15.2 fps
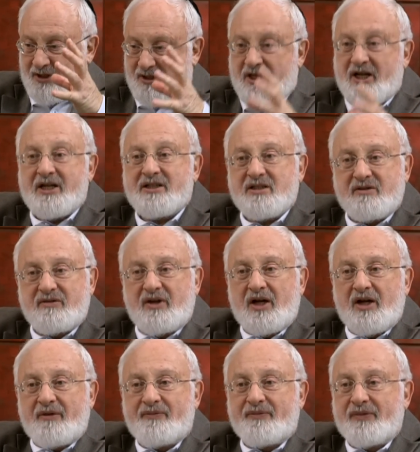
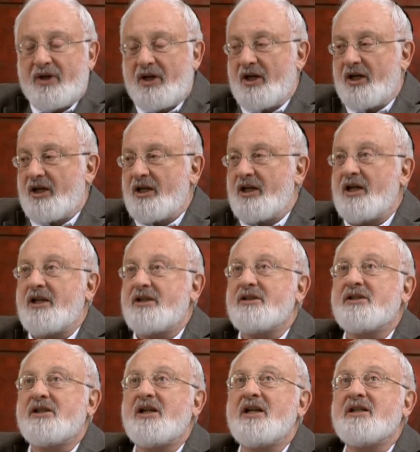следствия. И
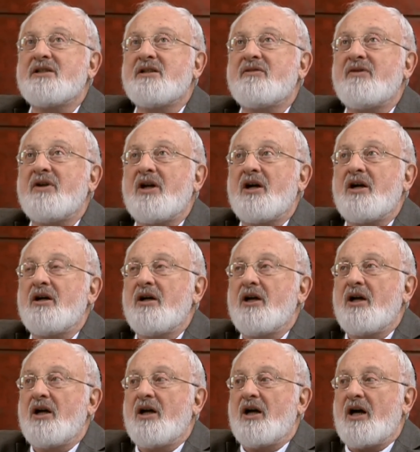эти следствия,
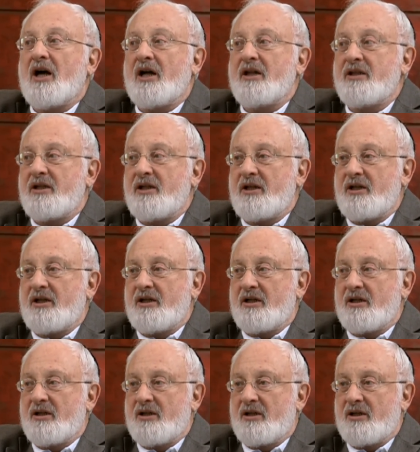
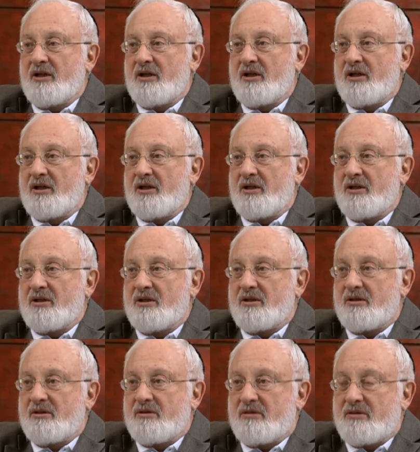они э,
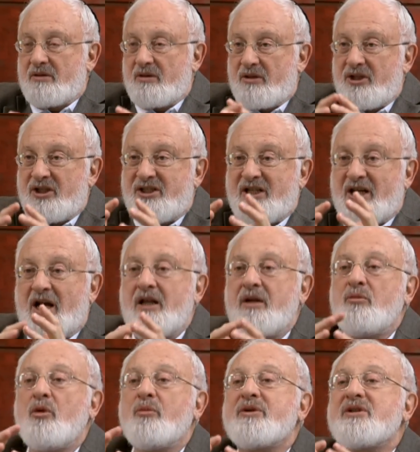
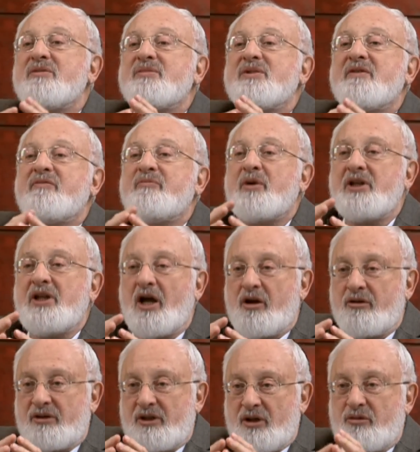идеальным образом
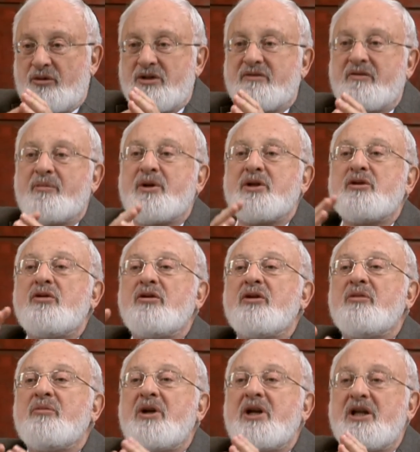совпадают, находятся в
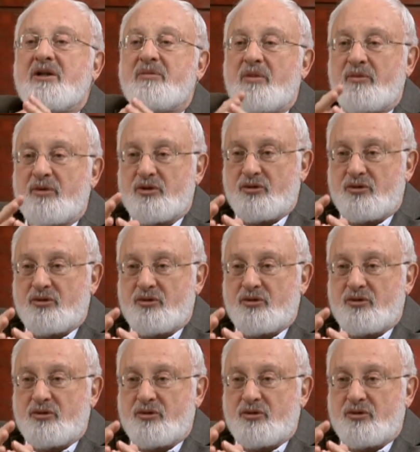определенном ритме